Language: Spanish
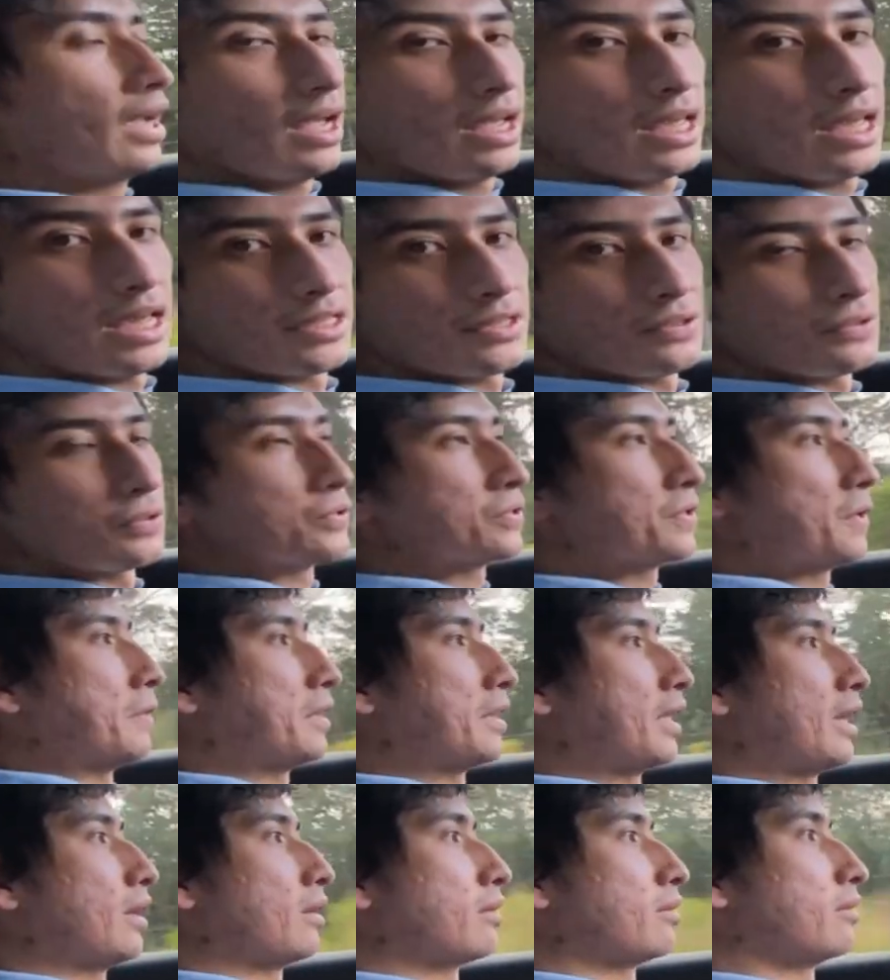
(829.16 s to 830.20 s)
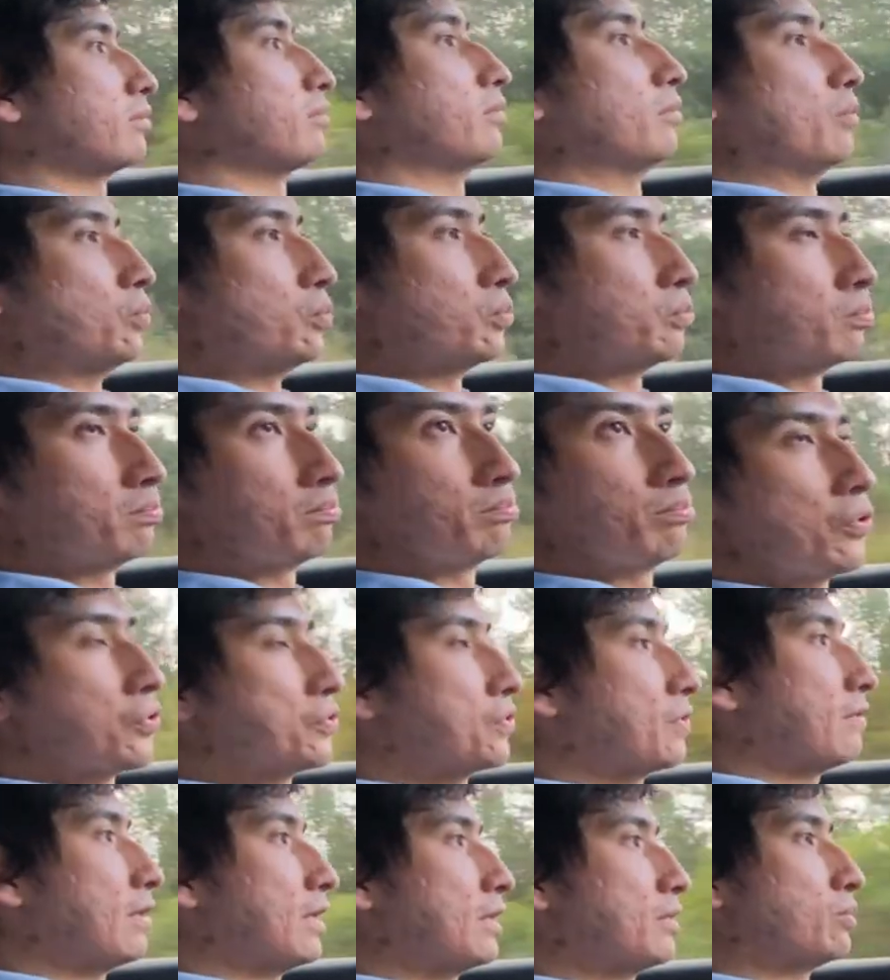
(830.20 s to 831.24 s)
Y así uno se evita un
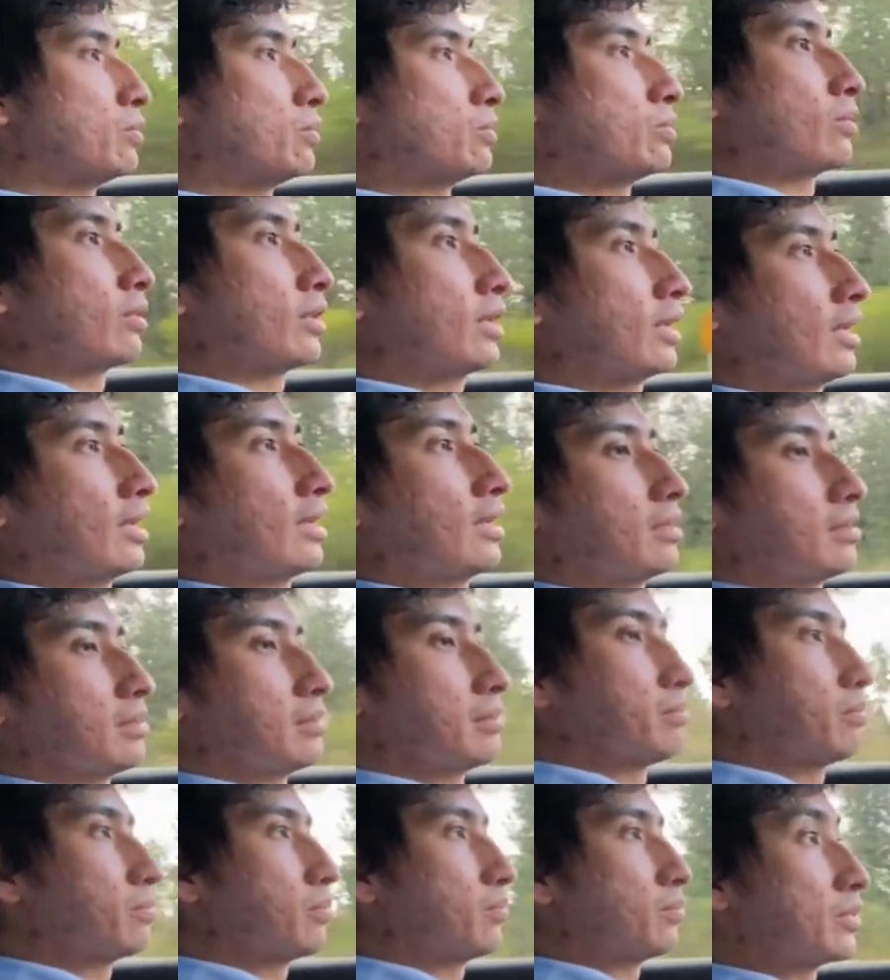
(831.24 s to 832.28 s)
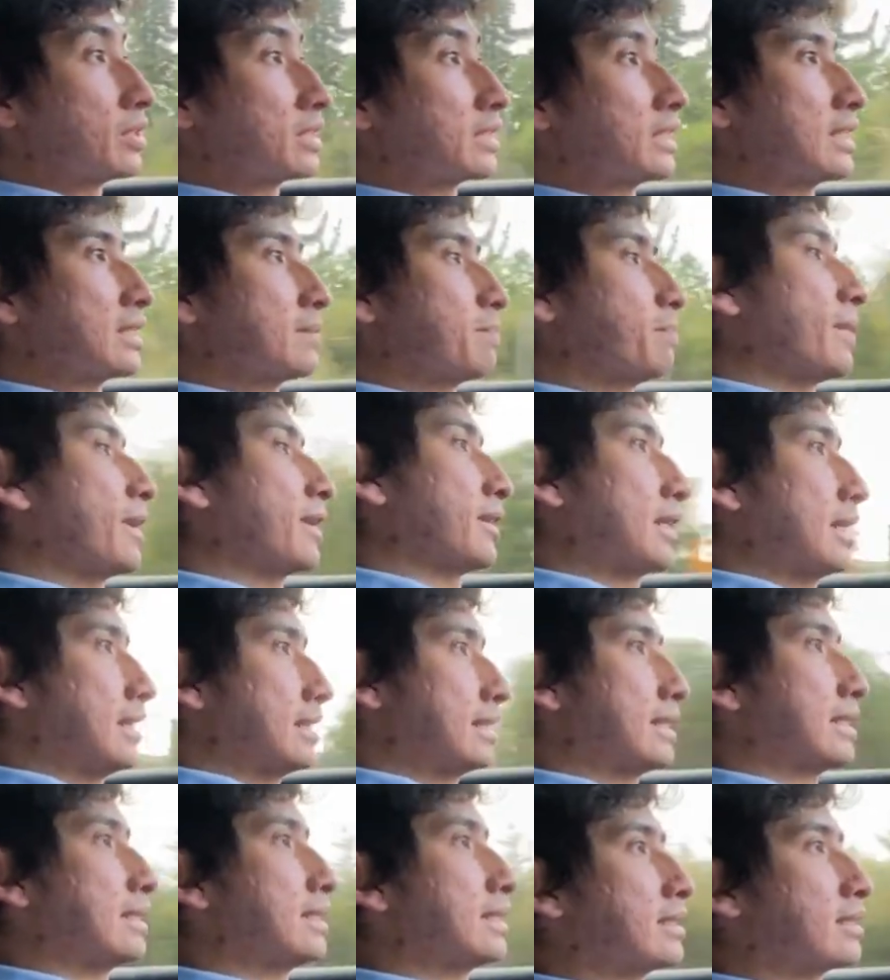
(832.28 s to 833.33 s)
posible susto que pues de parte de
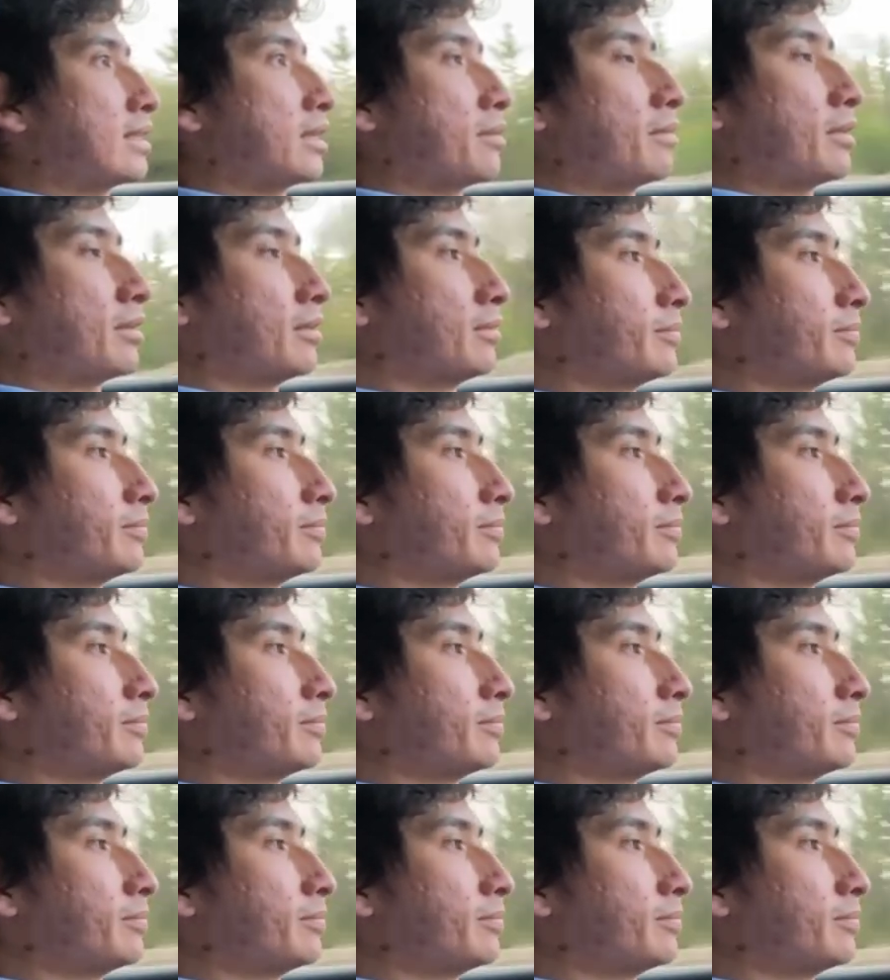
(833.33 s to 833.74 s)
este sistema.